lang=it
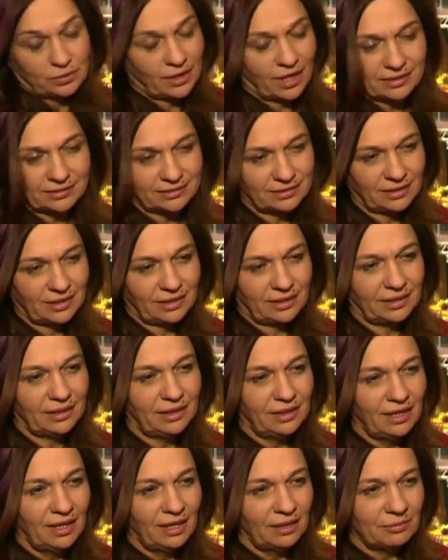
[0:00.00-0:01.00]

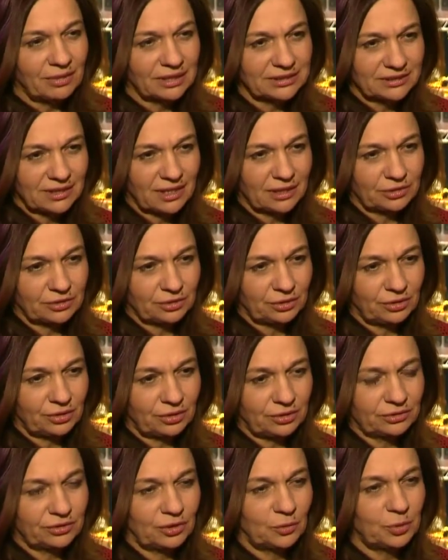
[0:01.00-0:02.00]
grande
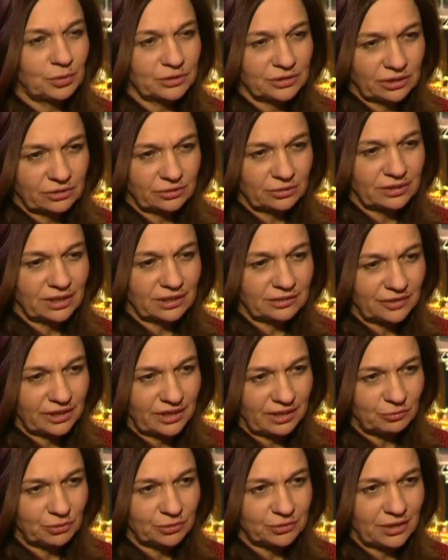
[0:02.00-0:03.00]
massacro dopo la seconda
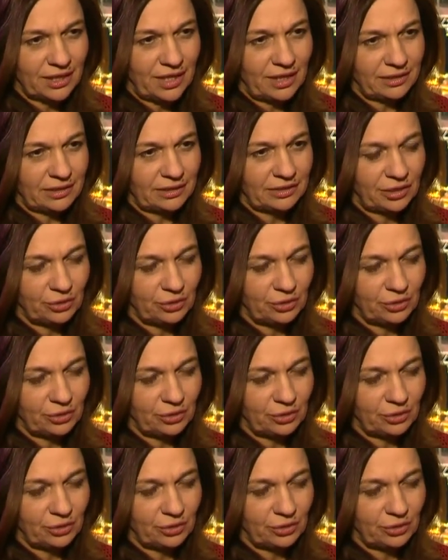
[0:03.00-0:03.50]
guerra mondiale in